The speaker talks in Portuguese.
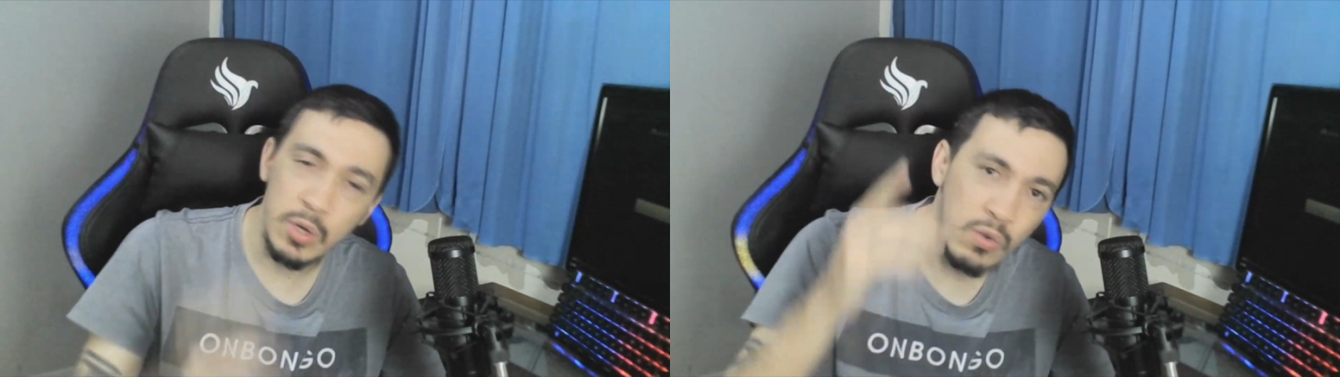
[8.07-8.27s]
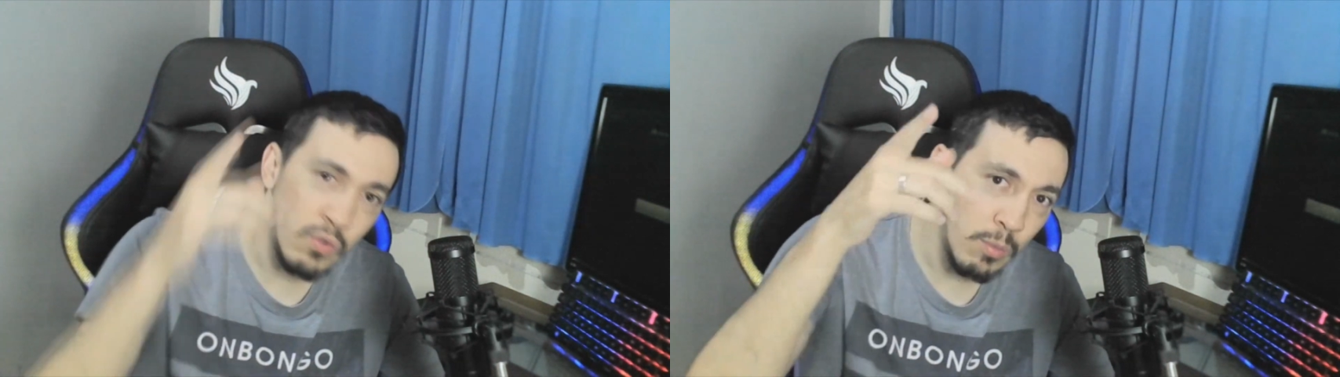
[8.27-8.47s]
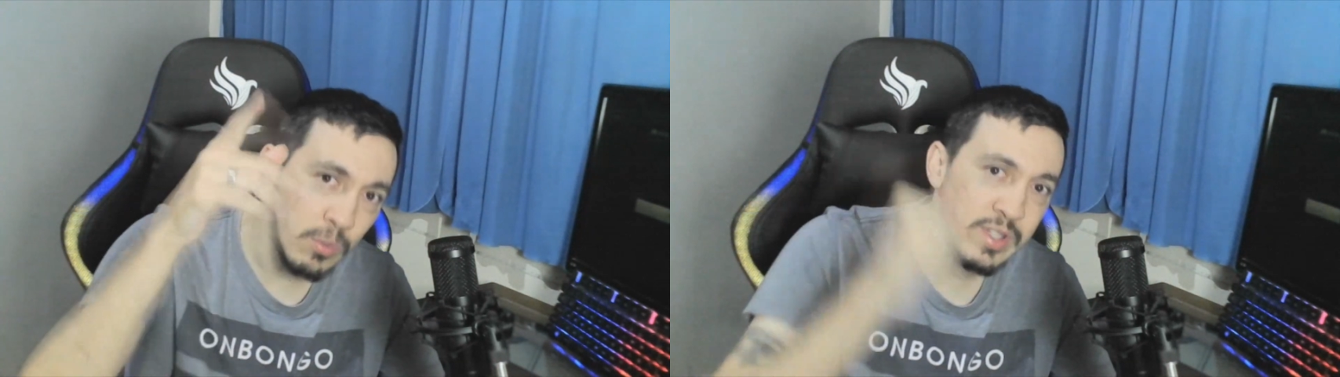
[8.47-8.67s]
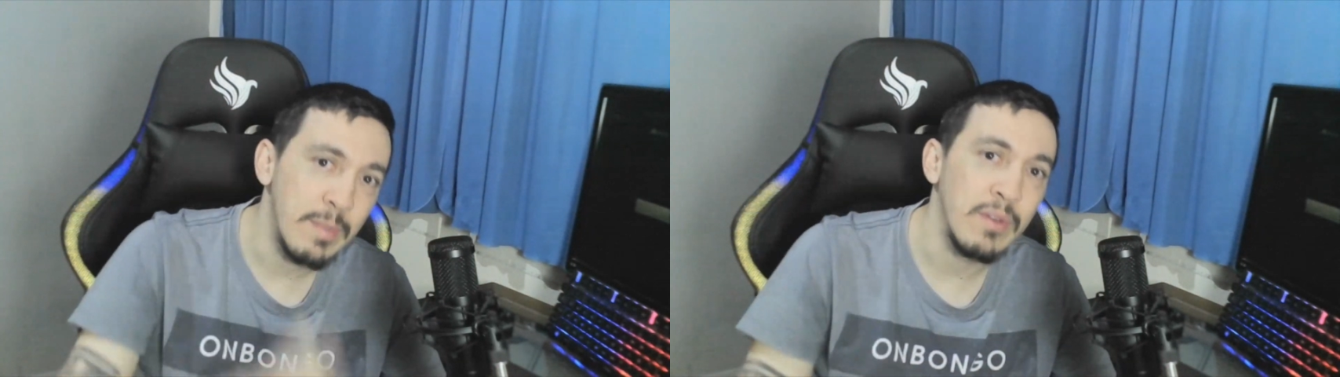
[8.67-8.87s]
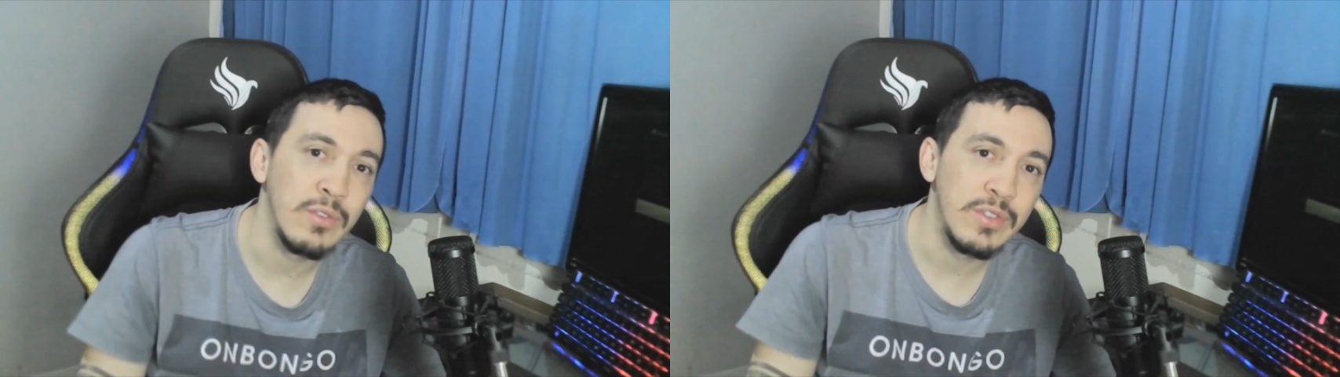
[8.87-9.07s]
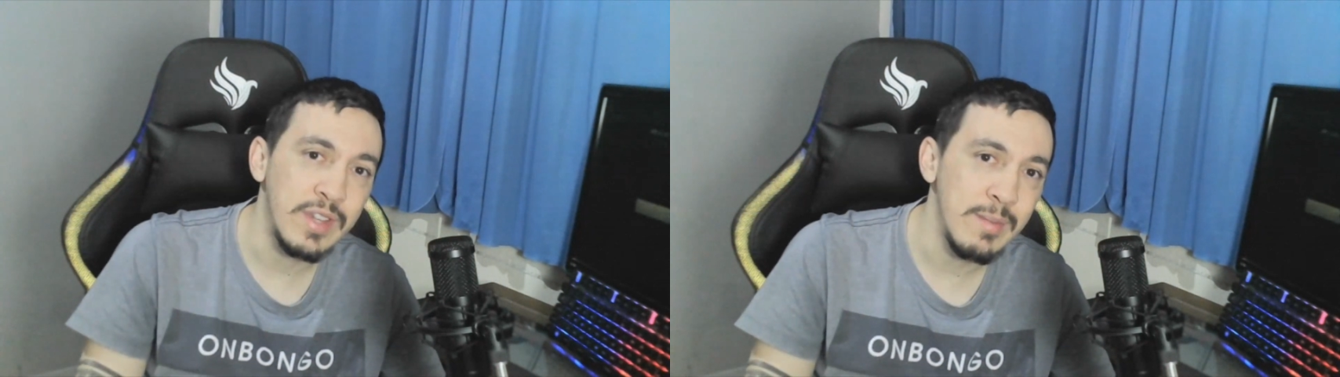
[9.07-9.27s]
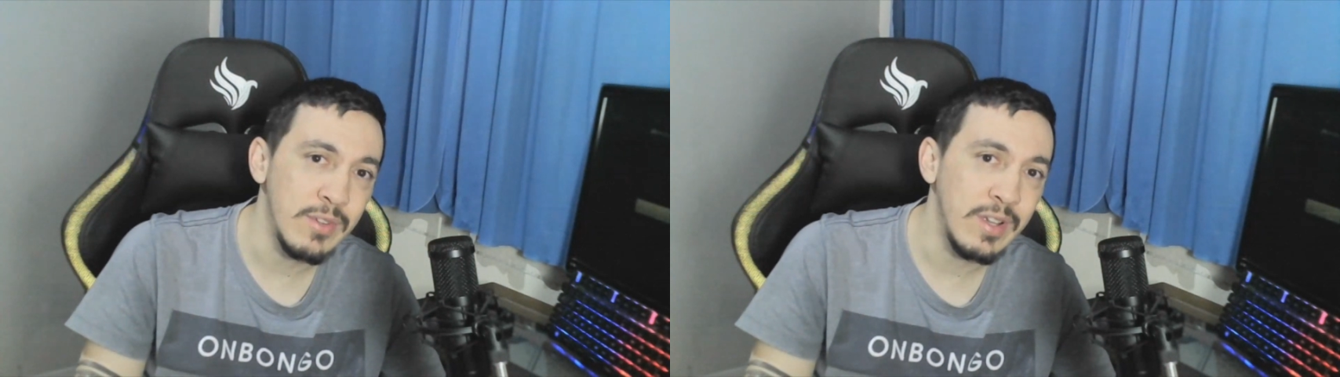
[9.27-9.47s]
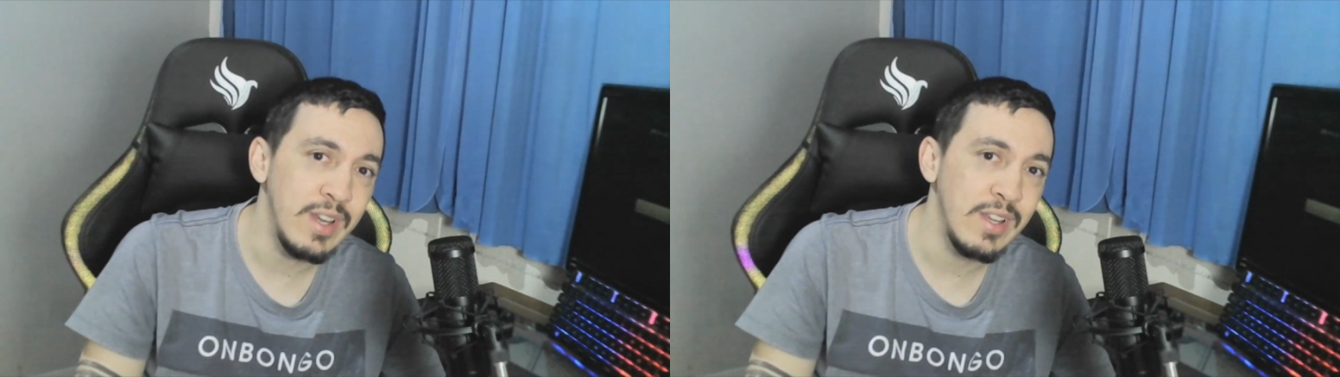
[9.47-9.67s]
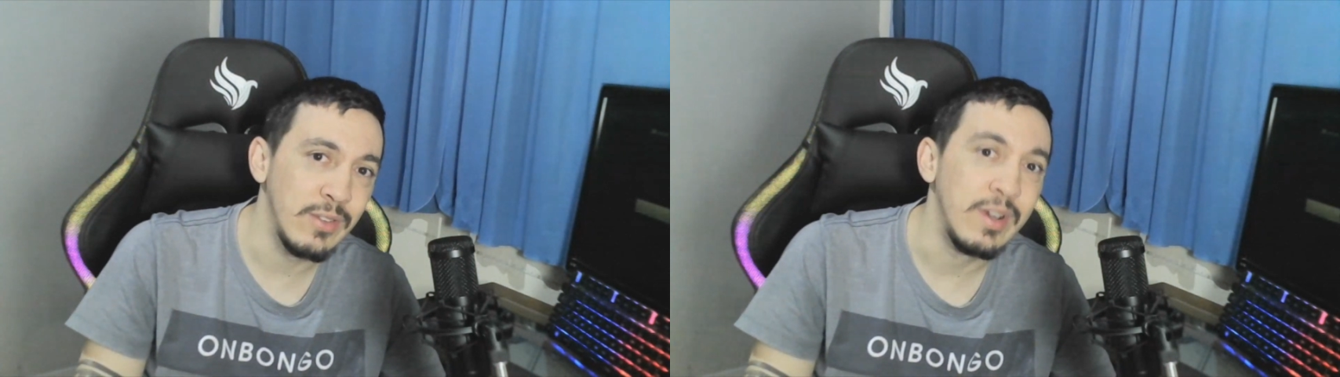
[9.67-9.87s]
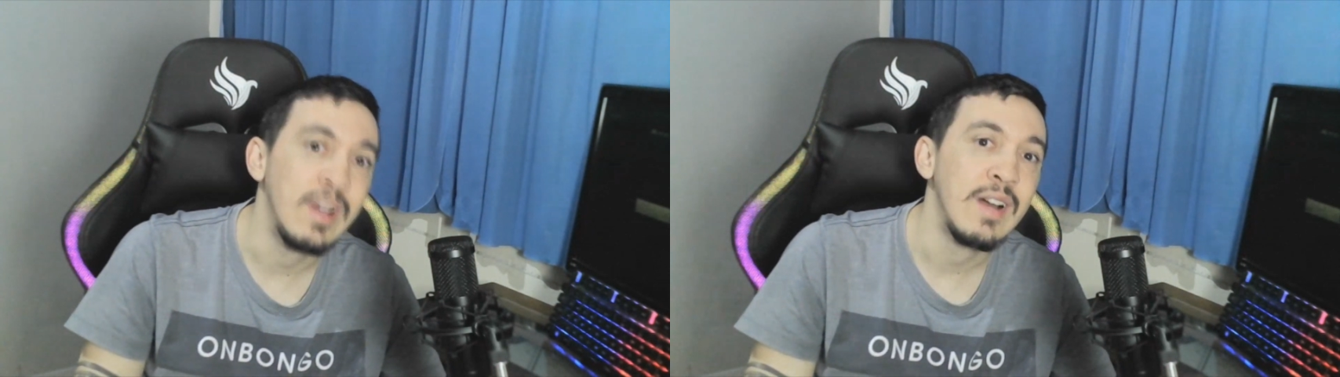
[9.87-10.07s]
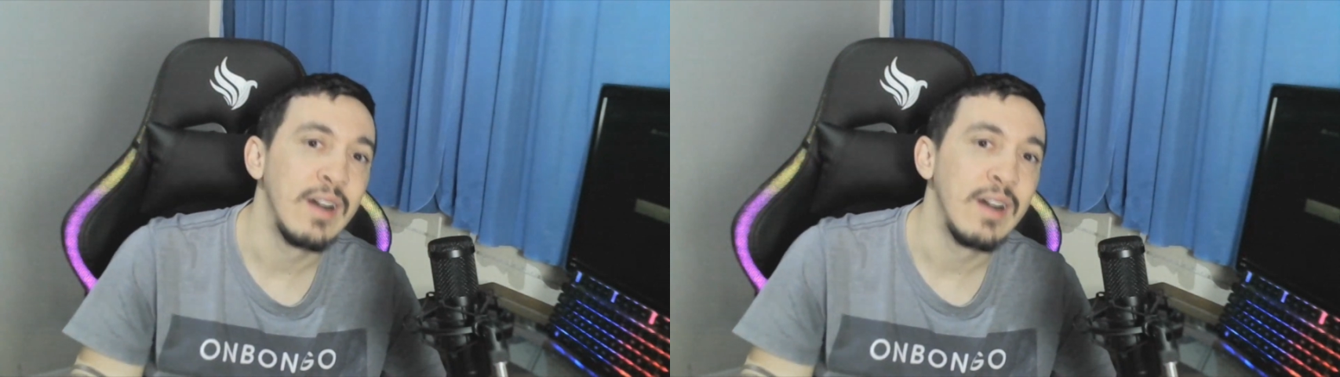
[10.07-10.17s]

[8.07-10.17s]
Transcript: porque eu vou mostrar pra você, meu querido?